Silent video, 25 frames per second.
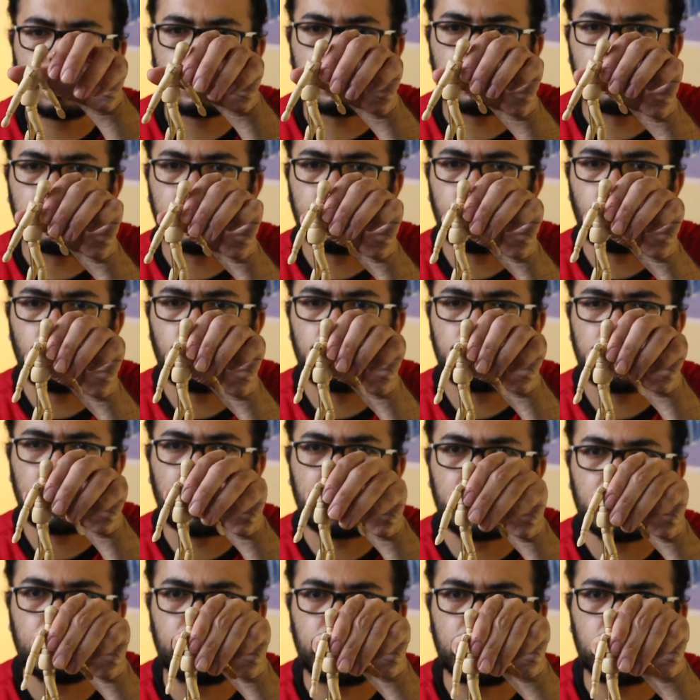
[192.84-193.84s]
تمام
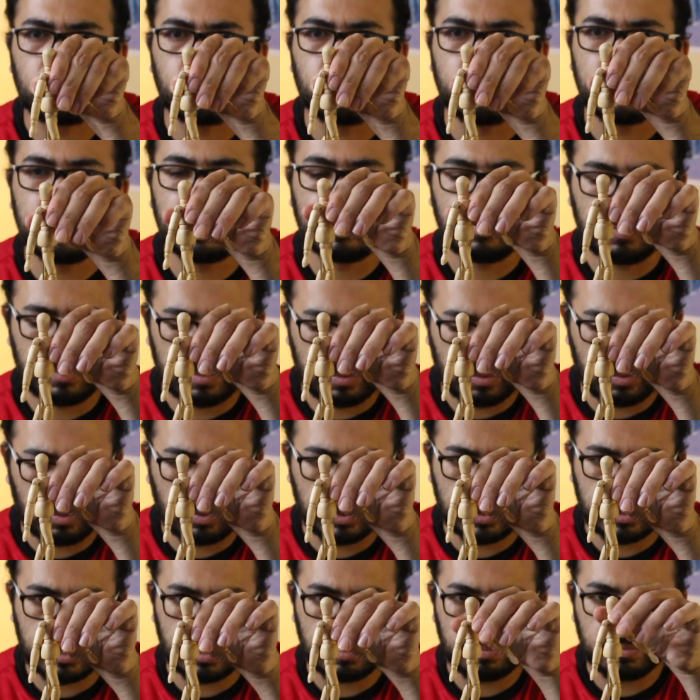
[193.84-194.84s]
وبتحرك برضو ايه من
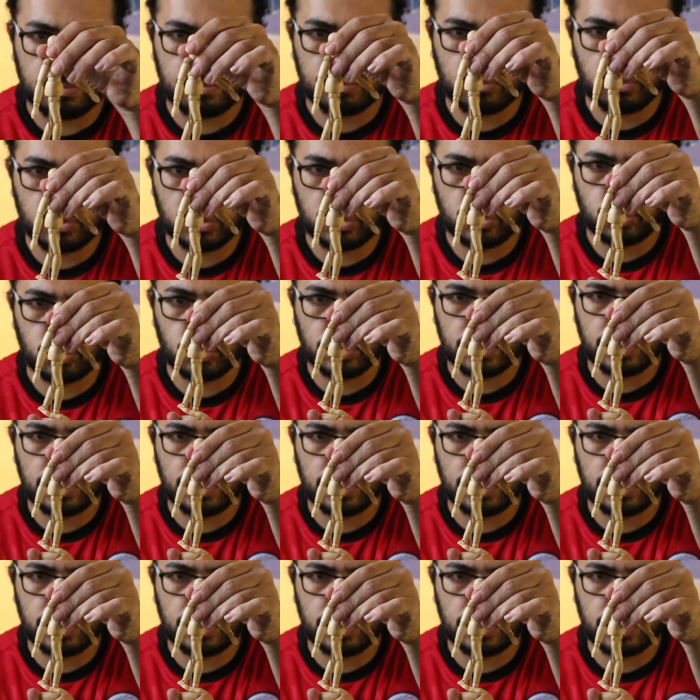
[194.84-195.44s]
وسط وسطه